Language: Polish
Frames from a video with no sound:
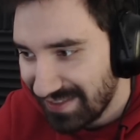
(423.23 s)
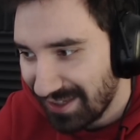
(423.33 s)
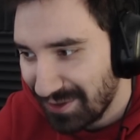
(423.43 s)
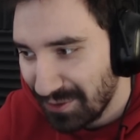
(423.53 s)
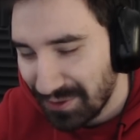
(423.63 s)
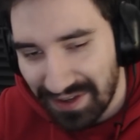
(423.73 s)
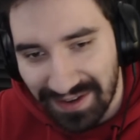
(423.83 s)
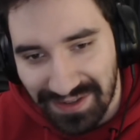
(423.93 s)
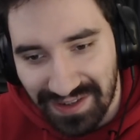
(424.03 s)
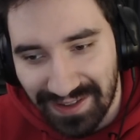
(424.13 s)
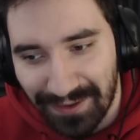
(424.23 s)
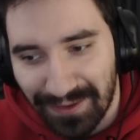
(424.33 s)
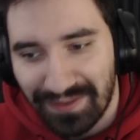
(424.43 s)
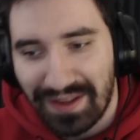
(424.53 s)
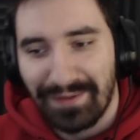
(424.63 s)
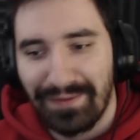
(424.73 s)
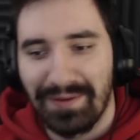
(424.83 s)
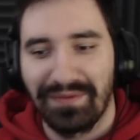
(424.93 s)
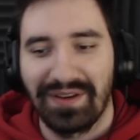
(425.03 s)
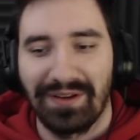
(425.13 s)
tak durne, że za oglądanie
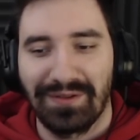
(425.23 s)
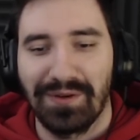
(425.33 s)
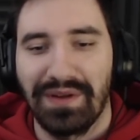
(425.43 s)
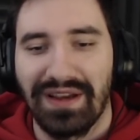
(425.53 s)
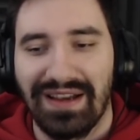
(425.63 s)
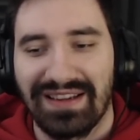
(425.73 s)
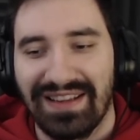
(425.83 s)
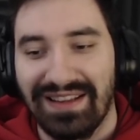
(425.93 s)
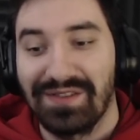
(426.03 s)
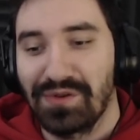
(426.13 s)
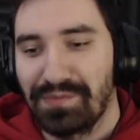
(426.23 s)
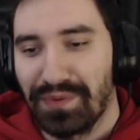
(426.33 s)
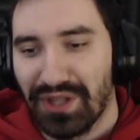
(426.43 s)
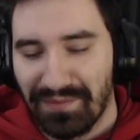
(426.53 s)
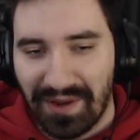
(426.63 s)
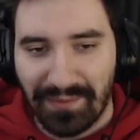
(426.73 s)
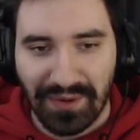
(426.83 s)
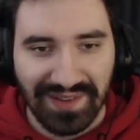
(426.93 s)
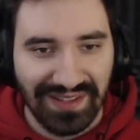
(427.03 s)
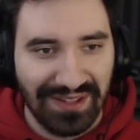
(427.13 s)
filmów na YouTubie, a kiedyś już podobna
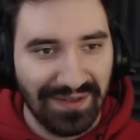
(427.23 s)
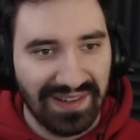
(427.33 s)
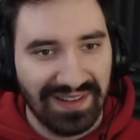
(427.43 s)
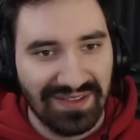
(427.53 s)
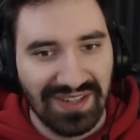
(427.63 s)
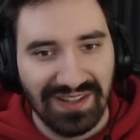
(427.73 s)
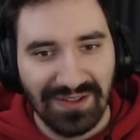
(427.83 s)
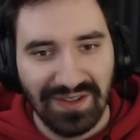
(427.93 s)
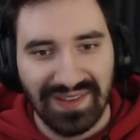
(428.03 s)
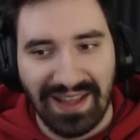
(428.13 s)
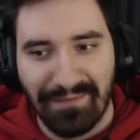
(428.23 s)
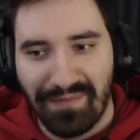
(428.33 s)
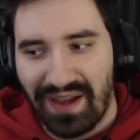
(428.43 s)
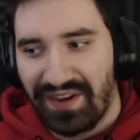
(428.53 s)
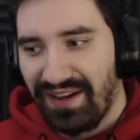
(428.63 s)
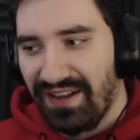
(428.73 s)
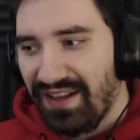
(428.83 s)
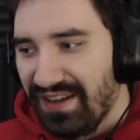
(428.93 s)
była sytuacja, że też dostałem bana,